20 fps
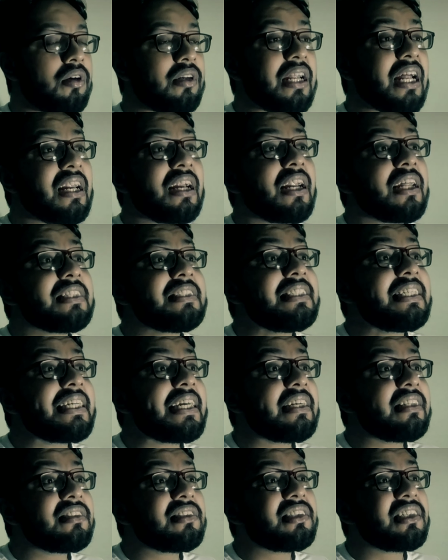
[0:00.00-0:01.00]
না না না
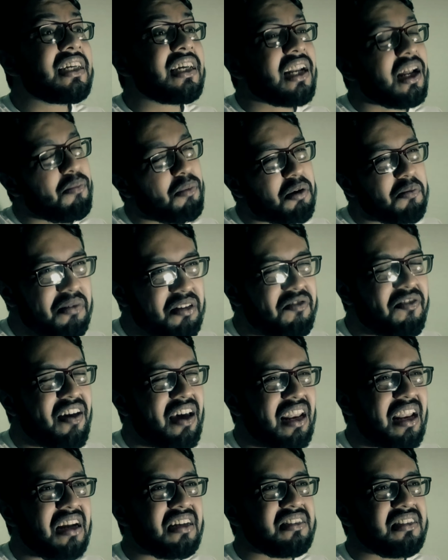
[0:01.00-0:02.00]
চিকেন চিকেন আমার বিফে
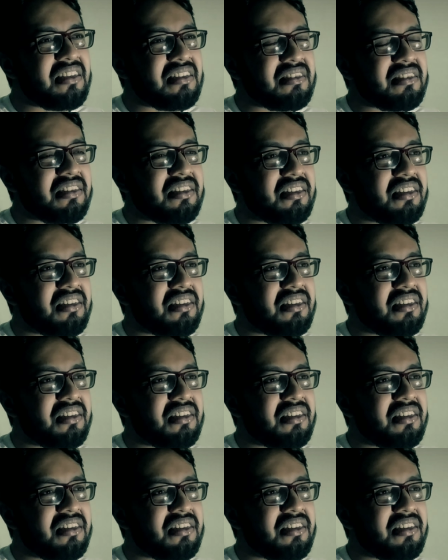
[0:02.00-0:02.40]
অ্যালার্জি আছে